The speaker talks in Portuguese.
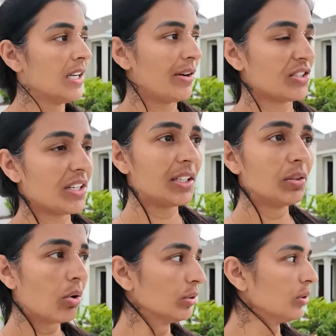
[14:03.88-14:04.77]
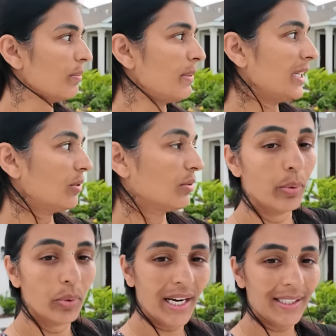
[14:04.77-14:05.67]
Eu acho que aqui no condomínio,
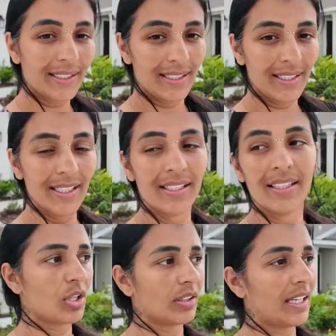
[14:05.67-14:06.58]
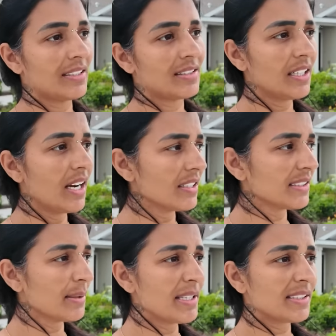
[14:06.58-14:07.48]
por aqui, só tem as
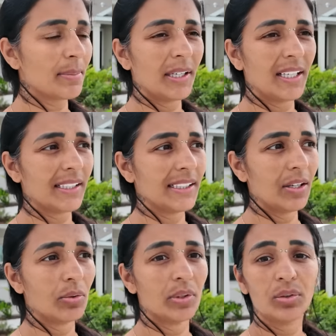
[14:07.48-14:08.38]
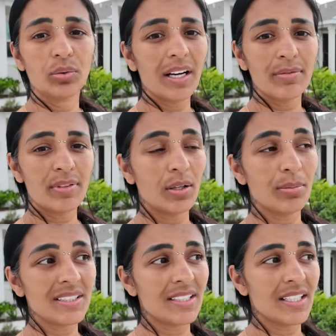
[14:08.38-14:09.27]
crianças mesmo que brincam aqui na rua. Eu nunca vi
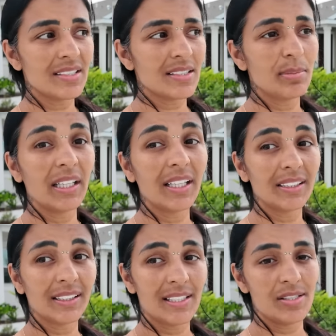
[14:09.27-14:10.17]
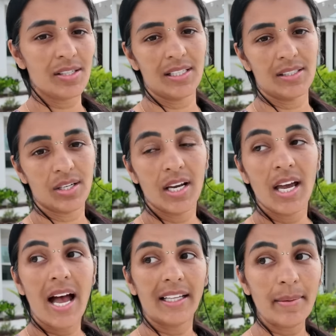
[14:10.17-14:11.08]
nenhumas crianças brincando aqui, gente.
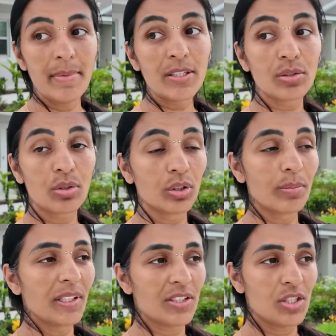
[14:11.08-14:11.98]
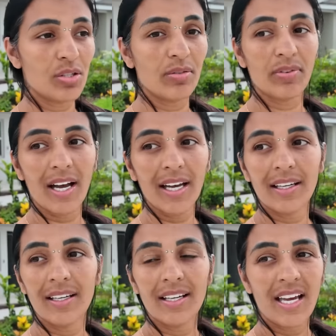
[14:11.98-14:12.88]
Até mesmo os condomínios que a gente
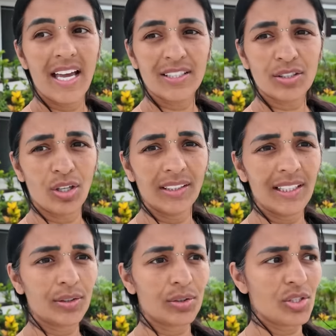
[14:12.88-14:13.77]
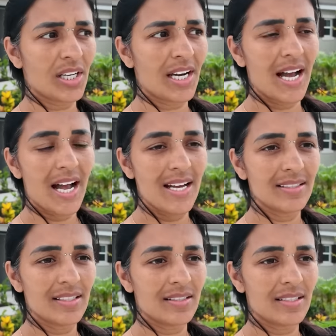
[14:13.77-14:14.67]
vai, é só dentro de
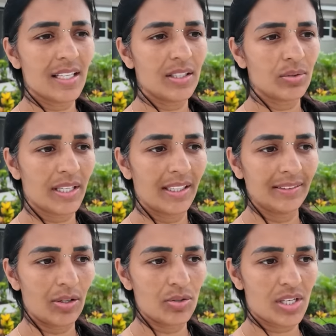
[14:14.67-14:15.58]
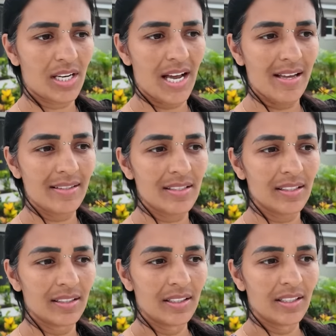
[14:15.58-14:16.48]
casa, assim, no quintal de
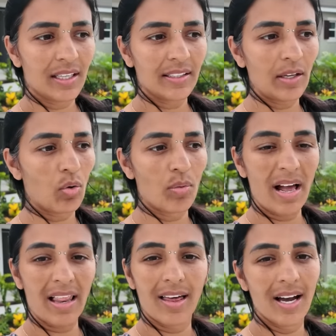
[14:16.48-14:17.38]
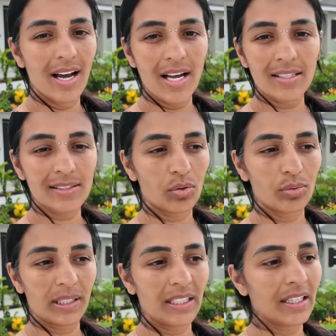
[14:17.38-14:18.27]
casa, que tem algum balanço,
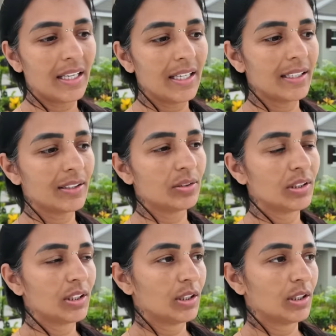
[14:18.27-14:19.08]
algum brinquedo.